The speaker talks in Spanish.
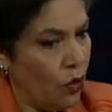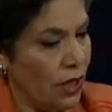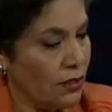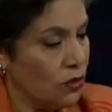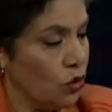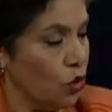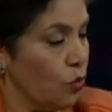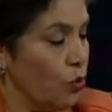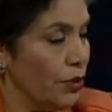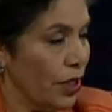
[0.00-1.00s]
un asesor
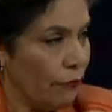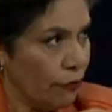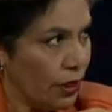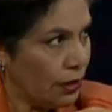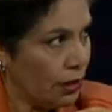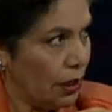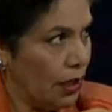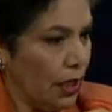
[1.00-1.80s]
como Villafuerte